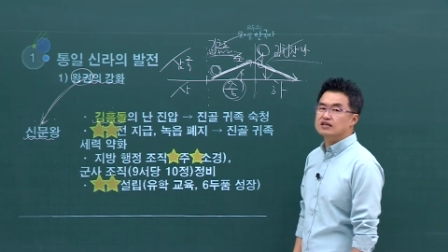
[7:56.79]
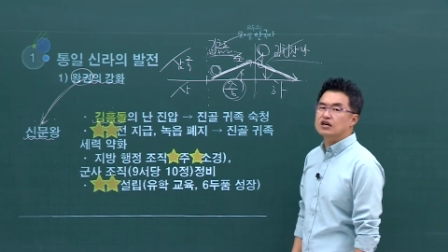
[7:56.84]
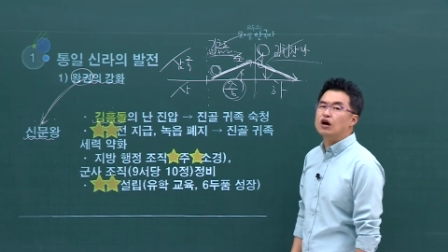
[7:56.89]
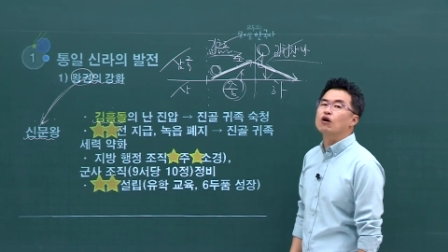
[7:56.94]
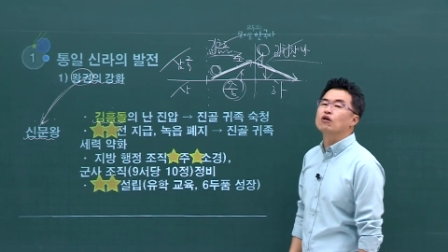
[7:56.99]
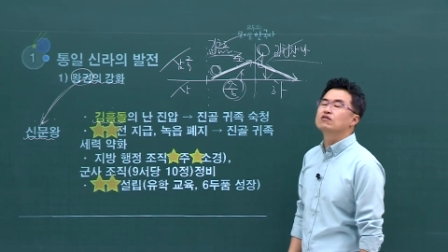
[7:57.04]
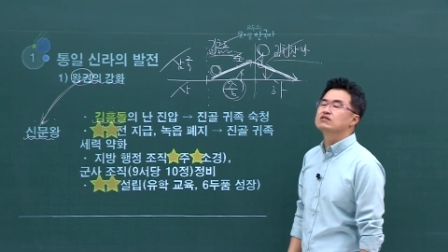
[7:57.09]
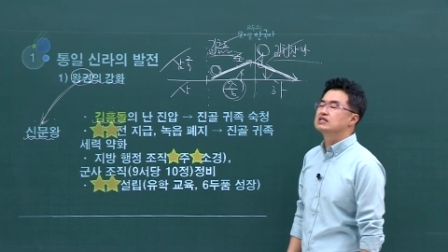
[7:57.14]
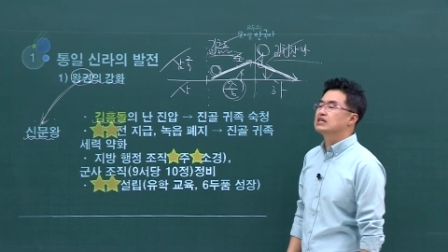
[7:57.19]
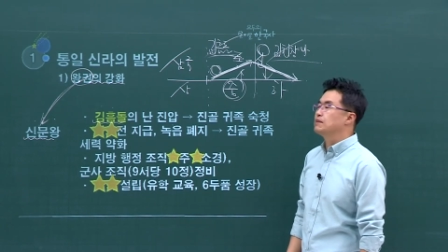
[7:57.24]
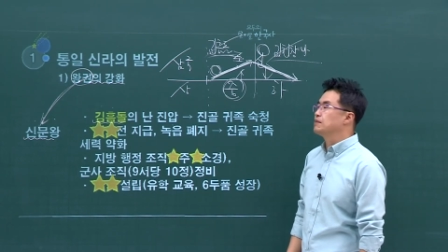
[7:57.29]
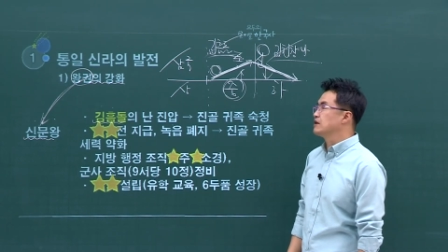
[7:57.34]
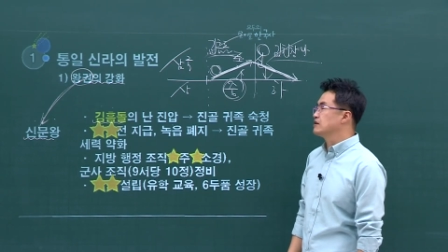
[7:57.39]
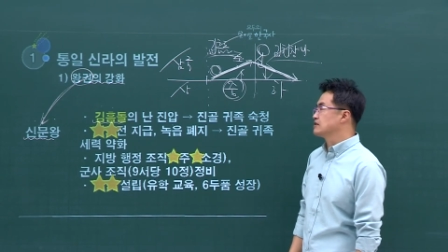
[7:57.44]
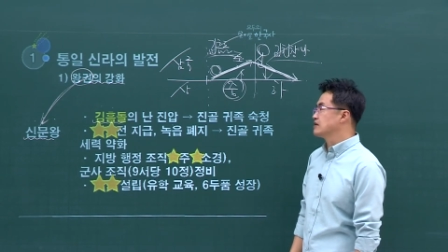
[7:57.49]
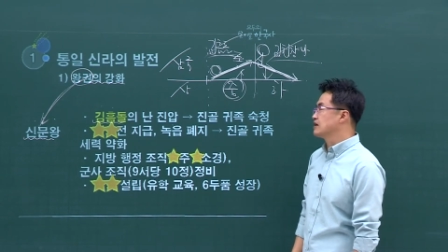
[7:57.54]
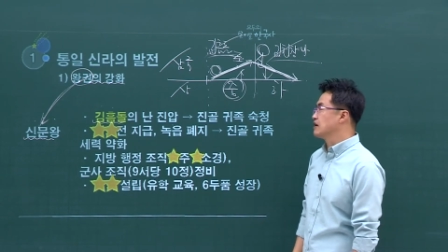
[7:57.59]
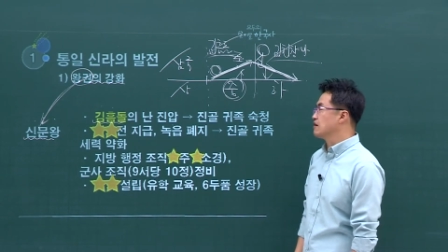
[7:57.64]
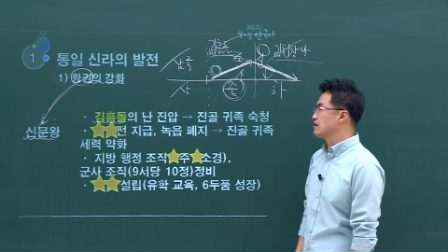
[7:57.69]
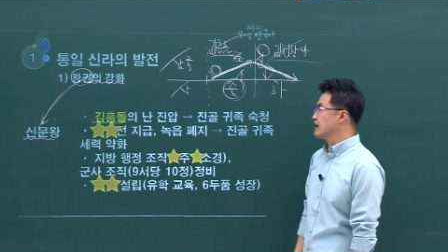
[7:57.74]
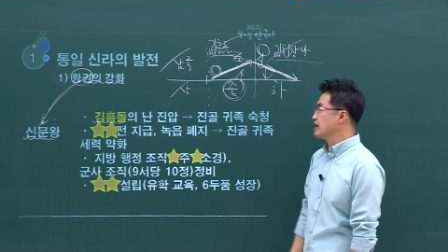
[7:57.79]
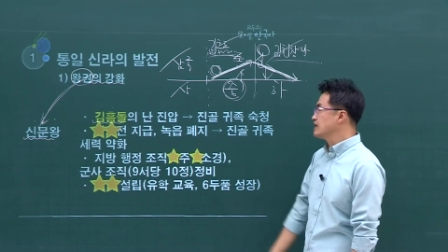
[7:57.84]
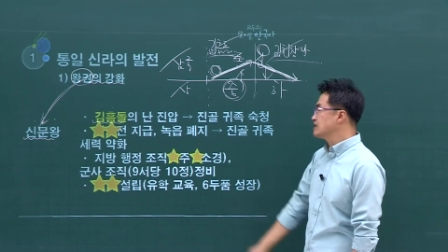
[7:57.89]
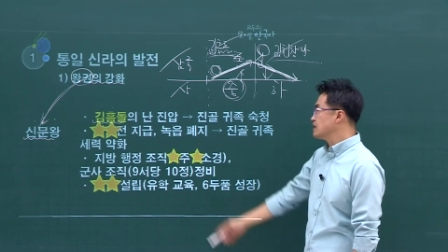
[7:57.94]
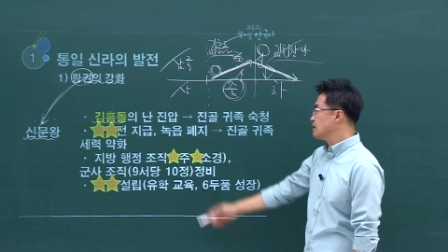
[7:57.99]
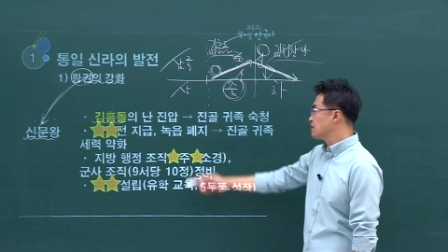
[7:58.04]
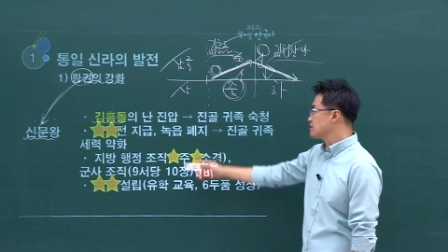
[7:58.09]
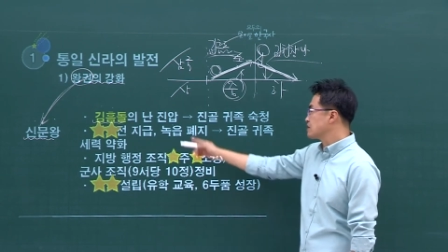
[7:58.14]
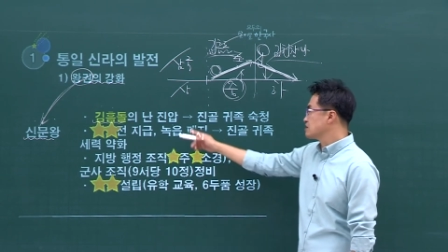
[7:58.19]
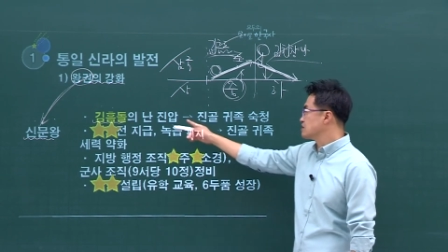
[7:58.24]
경제 면에서 개혁이 이제
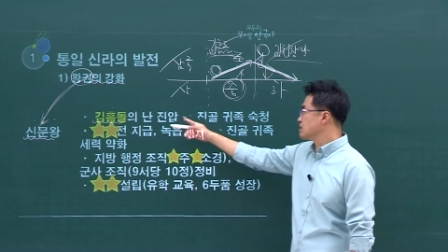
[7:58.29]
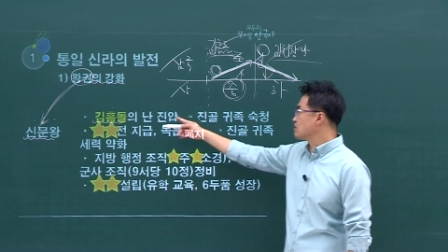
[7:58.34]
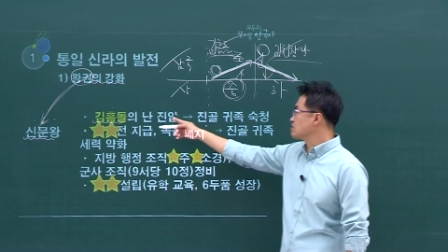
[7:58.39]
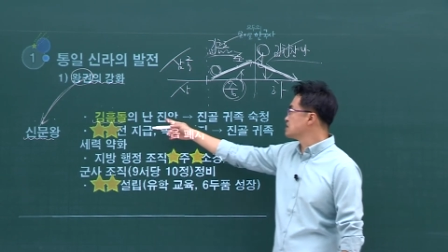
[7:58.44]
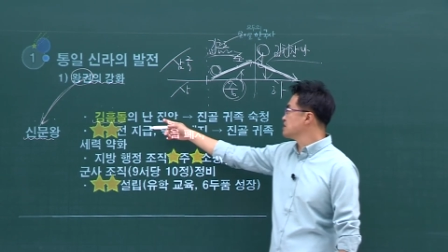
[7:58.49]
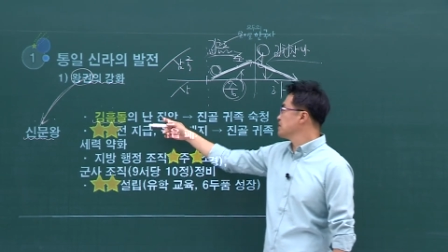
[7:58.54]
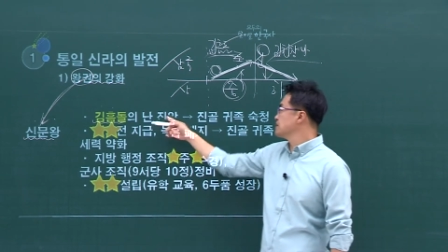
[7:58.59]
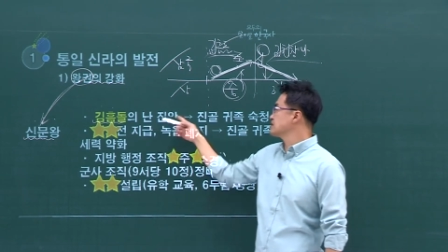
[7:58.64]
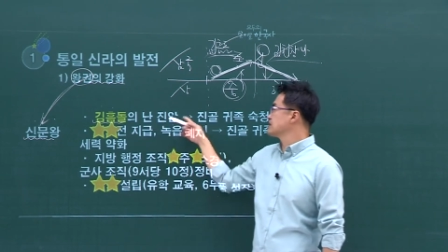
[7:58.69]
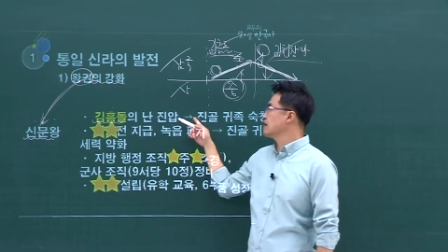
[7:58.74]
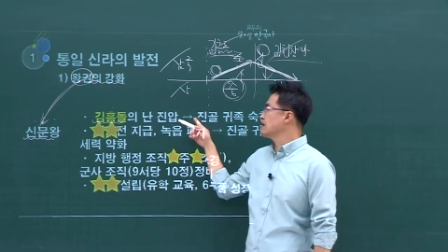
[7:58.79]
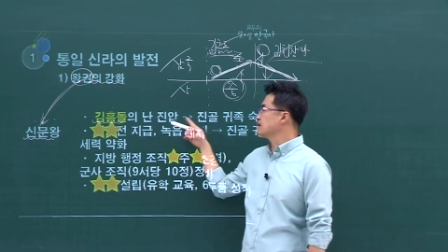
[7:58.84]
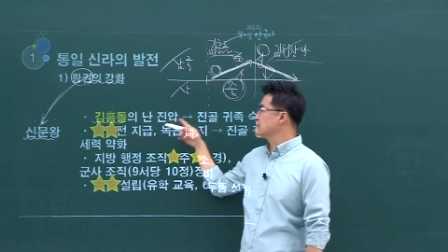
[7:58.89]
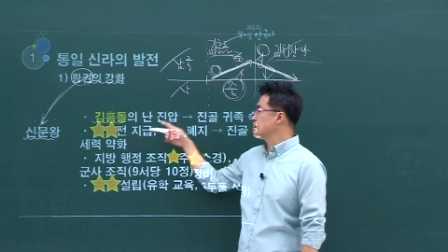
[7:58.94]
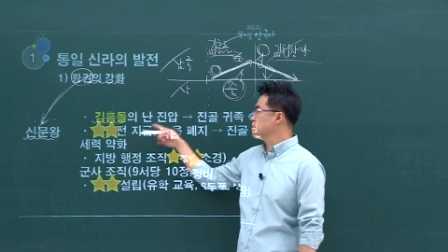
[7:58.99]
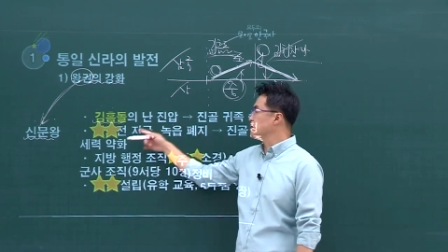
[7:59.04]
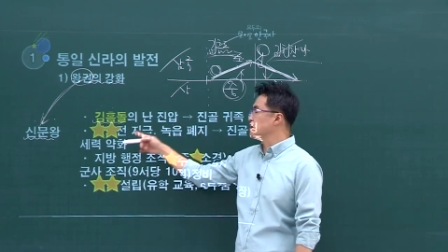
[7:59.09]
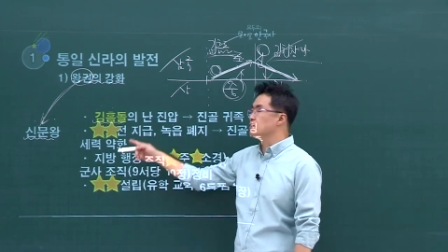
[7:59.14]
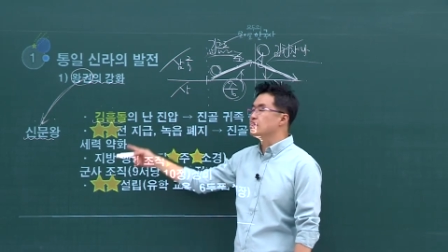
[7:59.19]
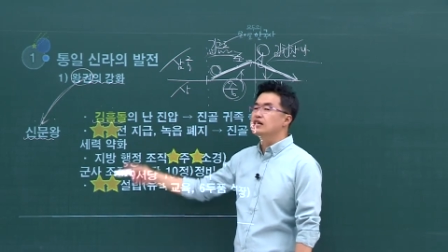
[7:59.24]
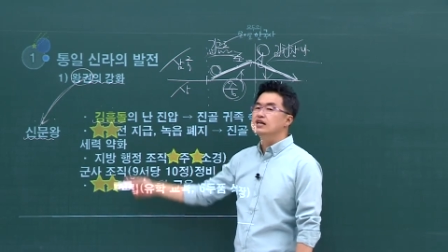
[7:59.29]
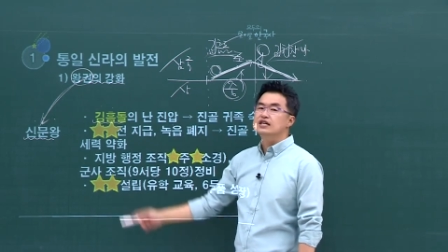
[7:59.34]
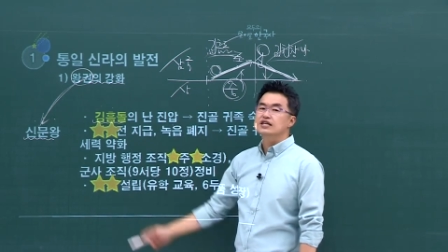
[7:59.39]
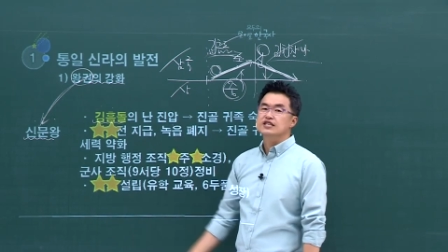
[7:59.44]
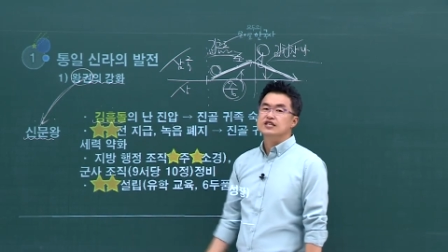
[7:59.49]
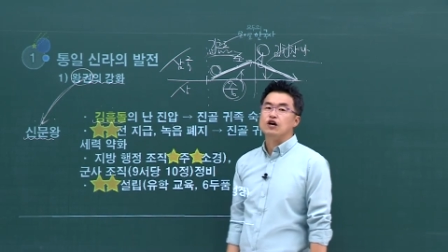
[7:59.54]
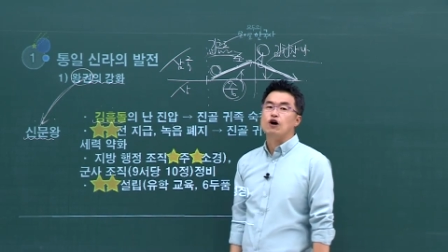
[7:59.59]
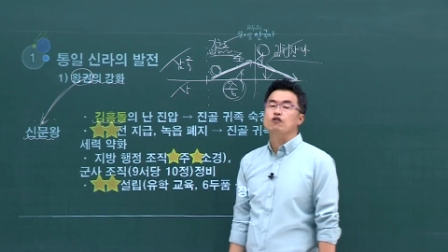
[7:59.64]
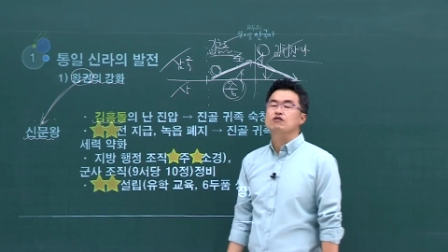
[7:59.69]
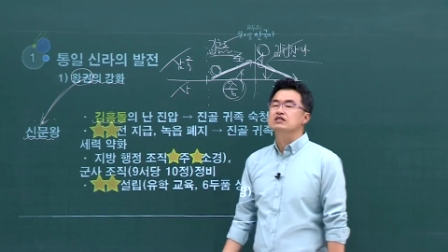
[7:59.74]
어떤 정치 면에서 개혁이라면
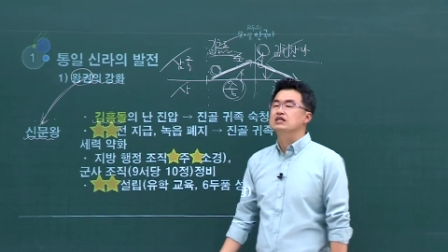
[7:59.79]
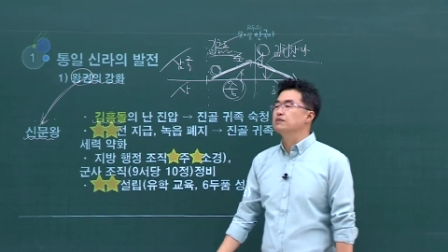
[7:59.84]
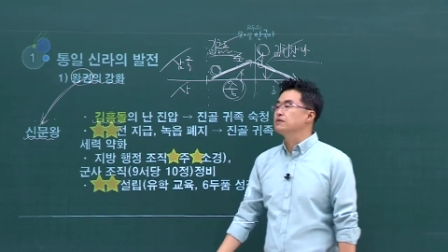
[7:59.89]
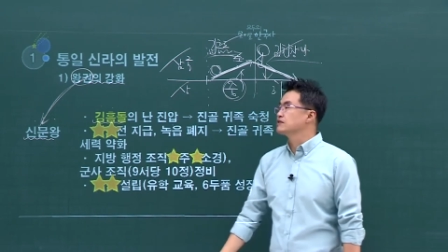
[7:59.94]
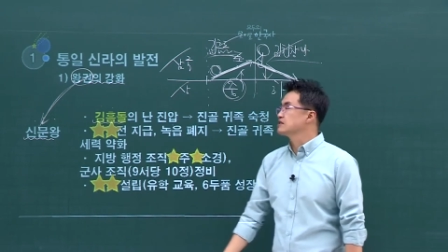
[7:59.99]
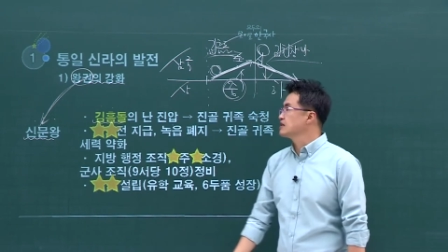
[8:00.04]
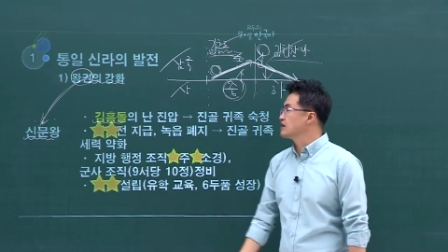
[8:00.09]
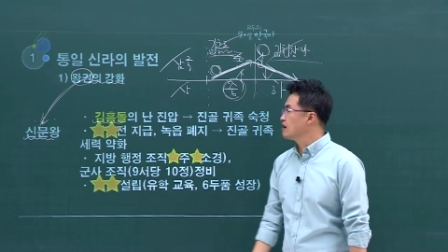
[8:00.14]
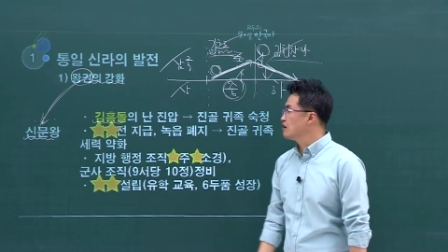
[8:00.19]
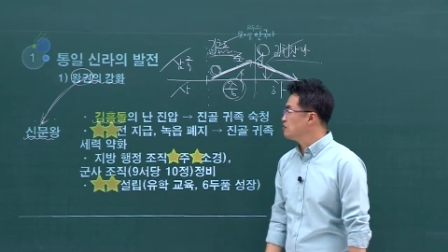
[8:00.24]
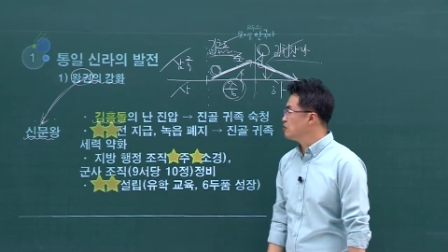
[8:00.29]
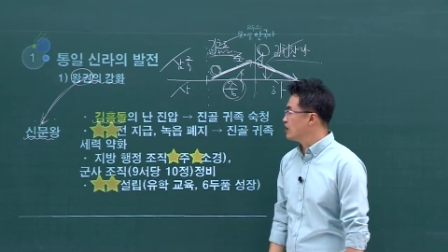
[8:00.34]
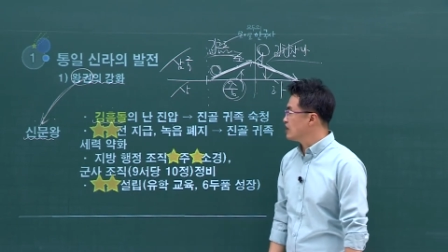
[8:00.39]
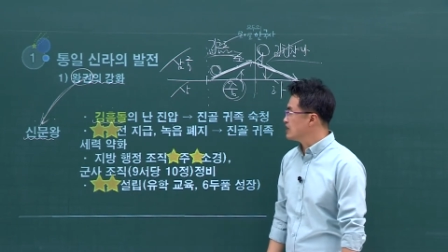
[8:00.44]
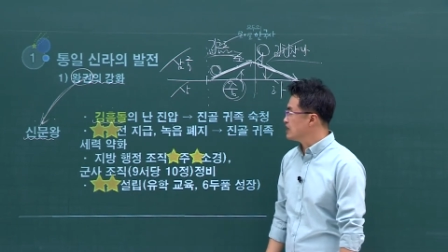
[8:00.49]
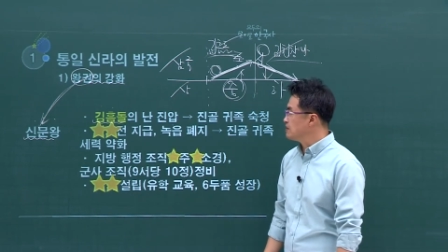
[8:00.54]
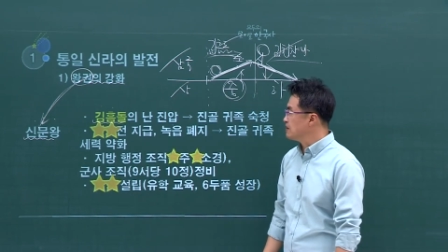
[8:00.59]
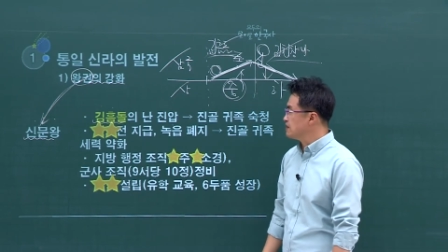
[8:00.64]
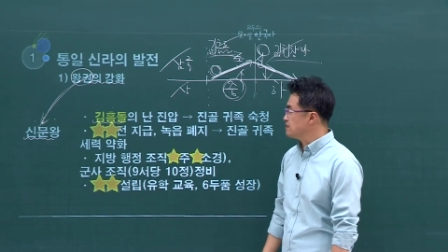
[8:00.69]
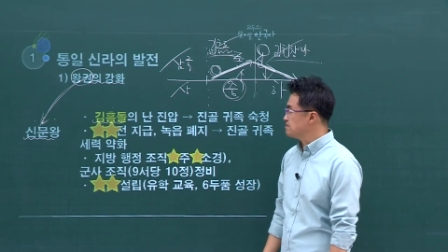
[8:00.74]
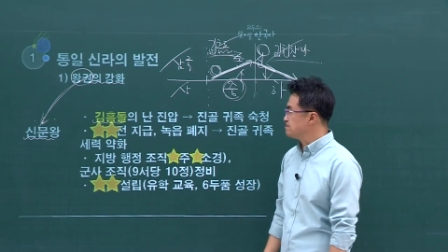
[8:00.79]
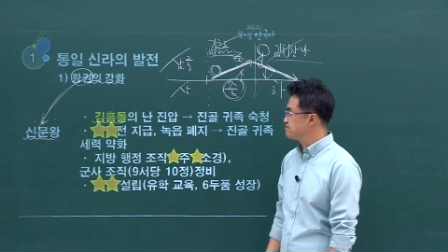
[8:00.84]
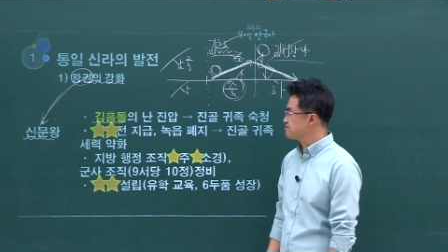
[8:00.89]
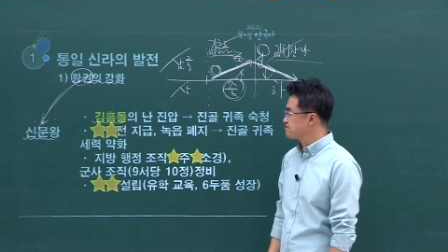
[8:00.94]
경제 면에서 개혁은 뭐가 있냐면